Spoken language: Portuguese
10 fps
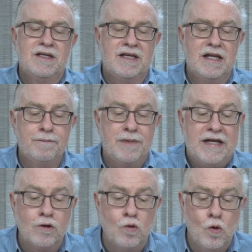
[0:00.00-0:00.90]
E ele
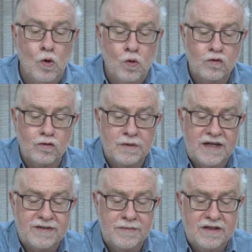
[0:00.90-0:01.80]
pregou sobre
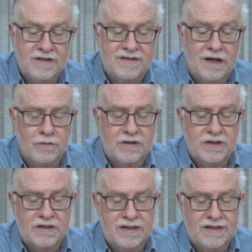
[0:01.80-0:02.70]
essa, esse Salmo
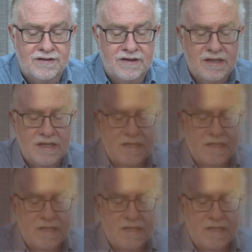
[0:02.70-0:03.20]
113